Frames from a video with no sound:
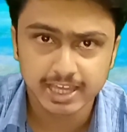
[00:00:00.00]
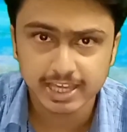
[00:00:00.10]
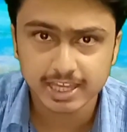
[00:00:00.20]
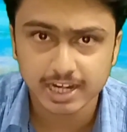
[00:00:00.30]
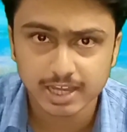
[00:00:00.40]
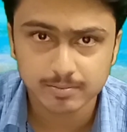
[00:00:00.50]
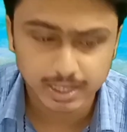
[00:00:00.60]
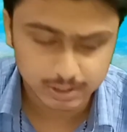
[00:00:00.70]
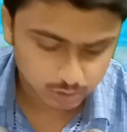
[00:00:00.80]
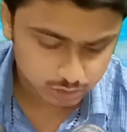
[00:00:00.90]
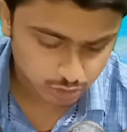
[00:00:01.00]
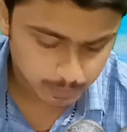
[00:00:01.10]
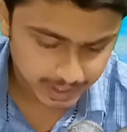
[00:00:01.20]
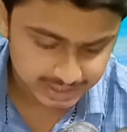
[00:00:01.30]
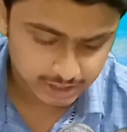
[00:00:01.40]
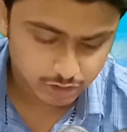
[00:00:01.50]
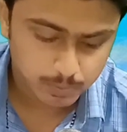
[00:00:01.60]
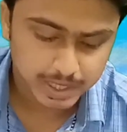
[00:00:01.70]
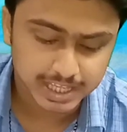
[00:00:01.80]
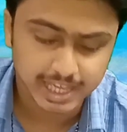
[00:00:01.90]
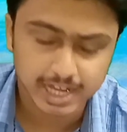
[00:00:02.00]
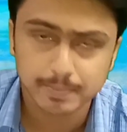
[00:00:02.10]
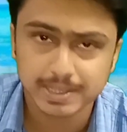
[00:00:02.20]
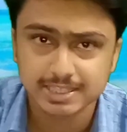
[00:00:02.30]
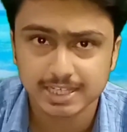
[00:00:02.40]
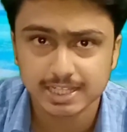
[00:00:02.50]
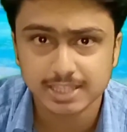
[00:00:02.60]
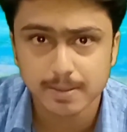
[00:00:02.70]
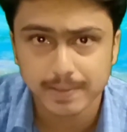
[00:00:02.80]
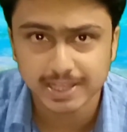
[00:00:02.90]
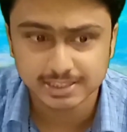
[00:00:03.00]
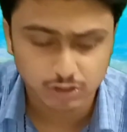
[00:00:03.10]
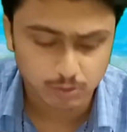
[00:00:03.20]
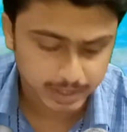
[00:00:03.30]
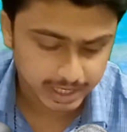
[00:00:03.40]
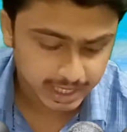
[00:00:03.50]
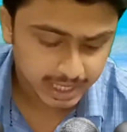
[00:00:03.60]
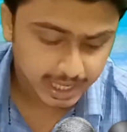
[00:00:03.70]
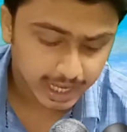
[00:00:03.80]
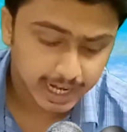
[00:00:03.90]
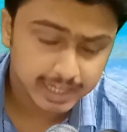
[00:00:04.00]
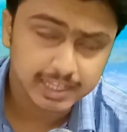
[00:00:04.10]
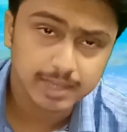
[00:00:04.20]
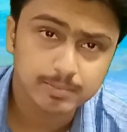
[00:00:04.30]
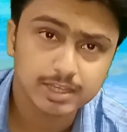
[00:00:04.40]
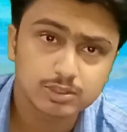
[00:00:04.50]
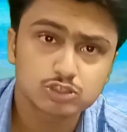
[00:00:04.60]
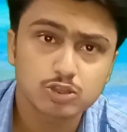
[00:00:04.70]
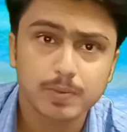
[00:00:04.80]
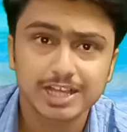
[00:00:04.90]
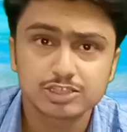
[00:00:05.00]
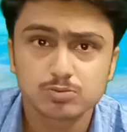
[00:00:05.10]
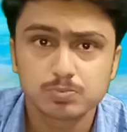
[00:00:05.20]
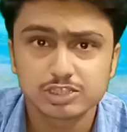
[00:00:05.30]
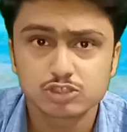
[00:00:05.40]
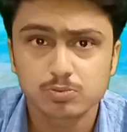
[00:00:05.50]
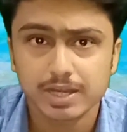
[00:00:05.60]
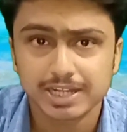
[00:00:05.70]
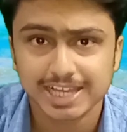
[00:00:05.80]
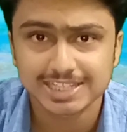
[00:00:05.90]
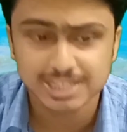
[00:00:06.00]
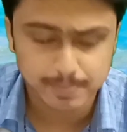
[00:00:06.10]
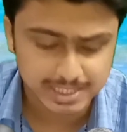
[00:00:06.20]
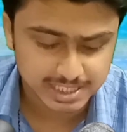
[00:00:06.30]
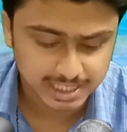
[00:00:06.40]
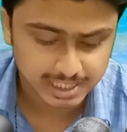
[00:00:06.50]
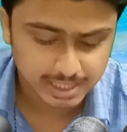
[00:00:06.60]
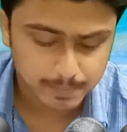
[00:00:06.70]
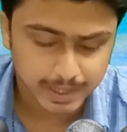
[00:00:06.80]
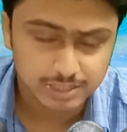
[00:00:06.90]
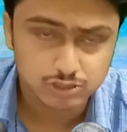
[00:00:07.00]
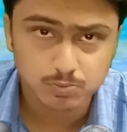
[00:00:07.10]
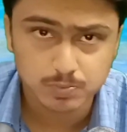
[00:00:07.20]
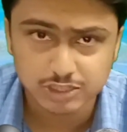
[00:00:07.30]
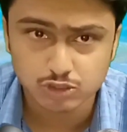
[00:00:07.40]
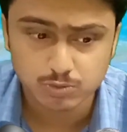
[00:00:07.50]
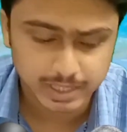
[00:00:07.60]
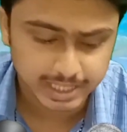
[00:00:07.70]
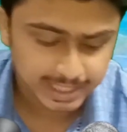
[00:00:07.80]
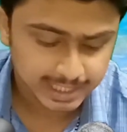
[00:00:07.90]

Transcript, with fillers: एक ग्राम का है दोस्तों पैंसठ रुपये ग्यारह पैसे कल था पैंसठ रुपये आठ ग्राम का दोस्तों पाँच सौ बीस रुपये अट्ठासी पैसे कल था पाँच सौ बीस रुपये